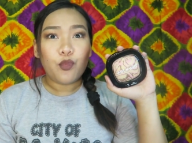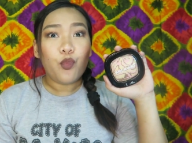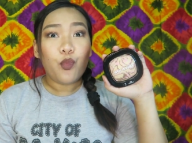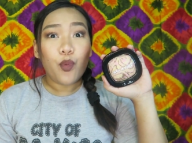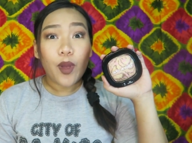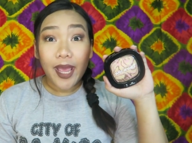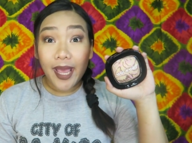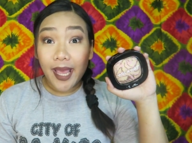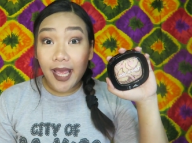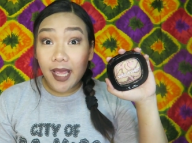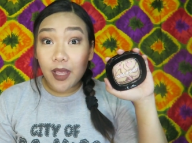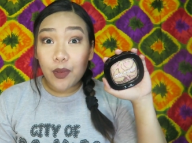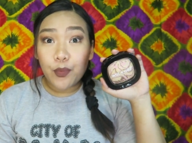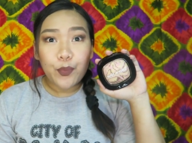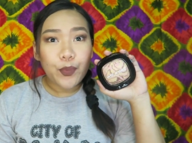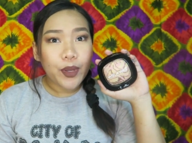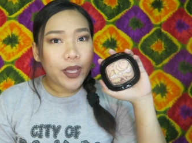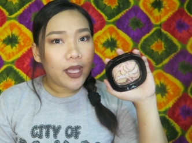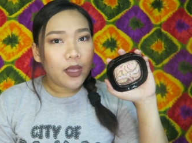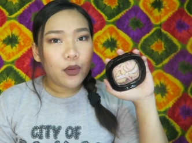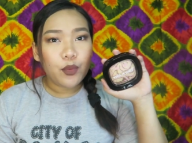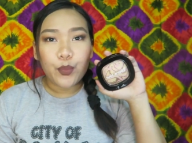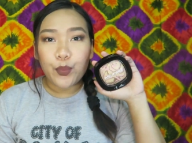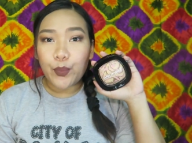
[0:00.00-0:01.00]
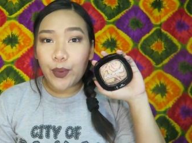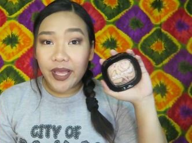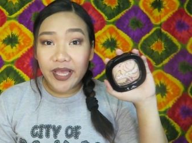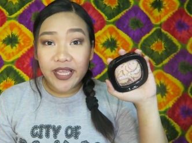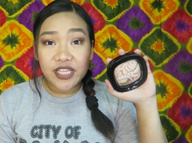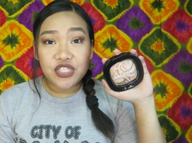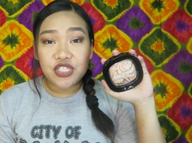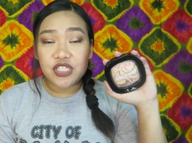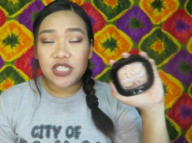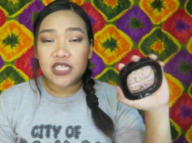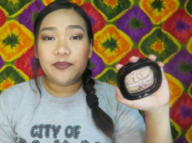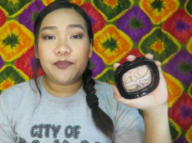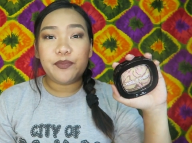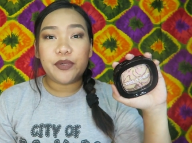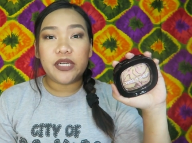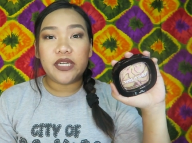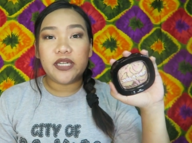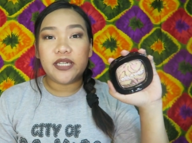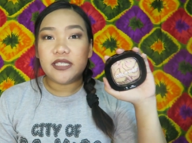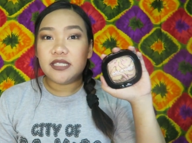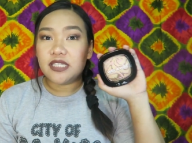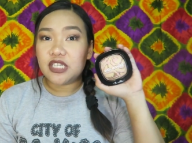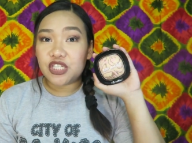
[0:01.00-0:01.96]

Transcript: way, way, way cheaper than